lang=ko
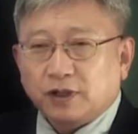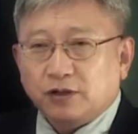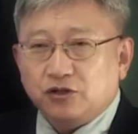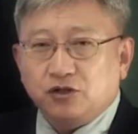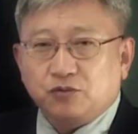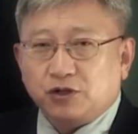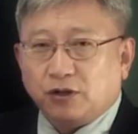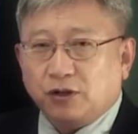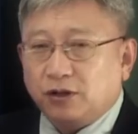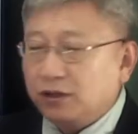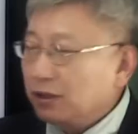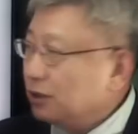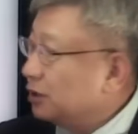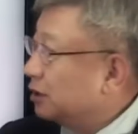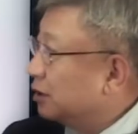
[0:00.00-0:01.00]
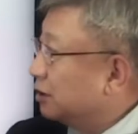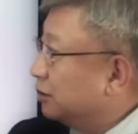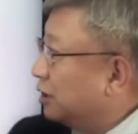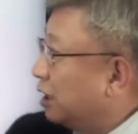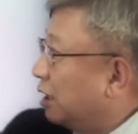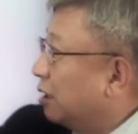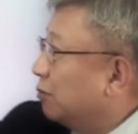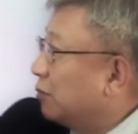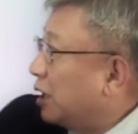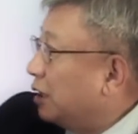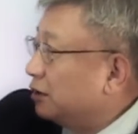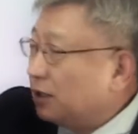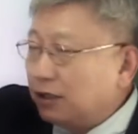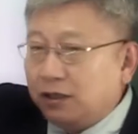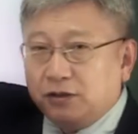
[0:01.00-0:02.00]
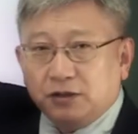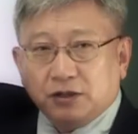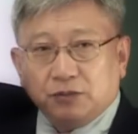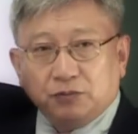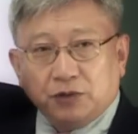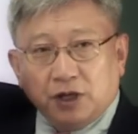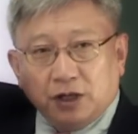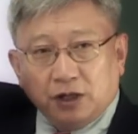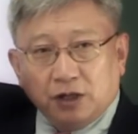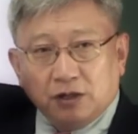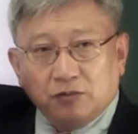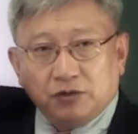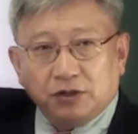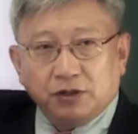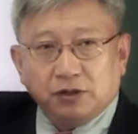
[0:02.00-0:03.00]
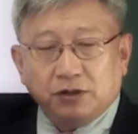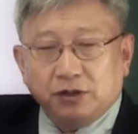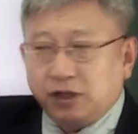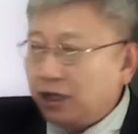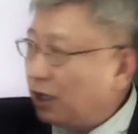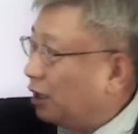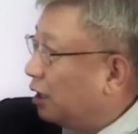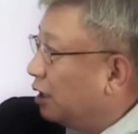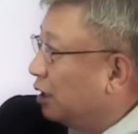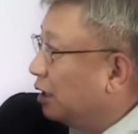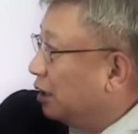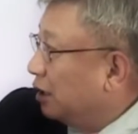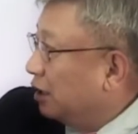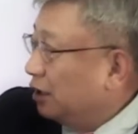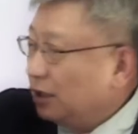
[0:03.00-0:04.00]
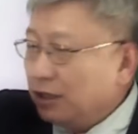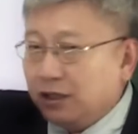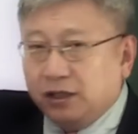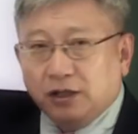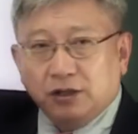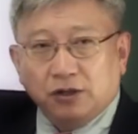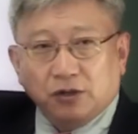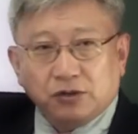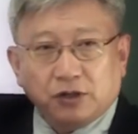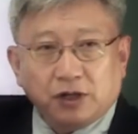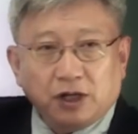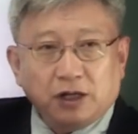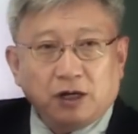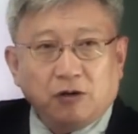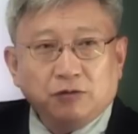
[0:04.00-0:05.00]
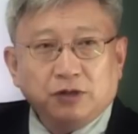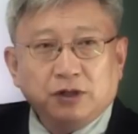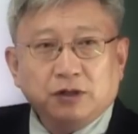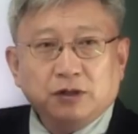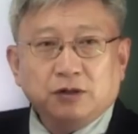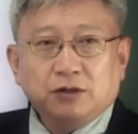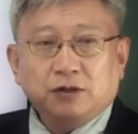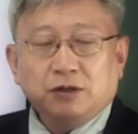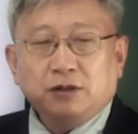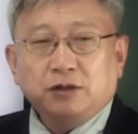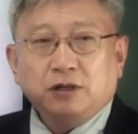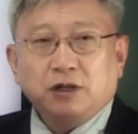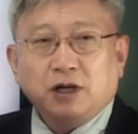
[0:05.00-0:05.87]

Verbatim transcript: 쉽죠? 근데 팔다리에는 지금 4개를 붙이는데 6개가 나온다는 거는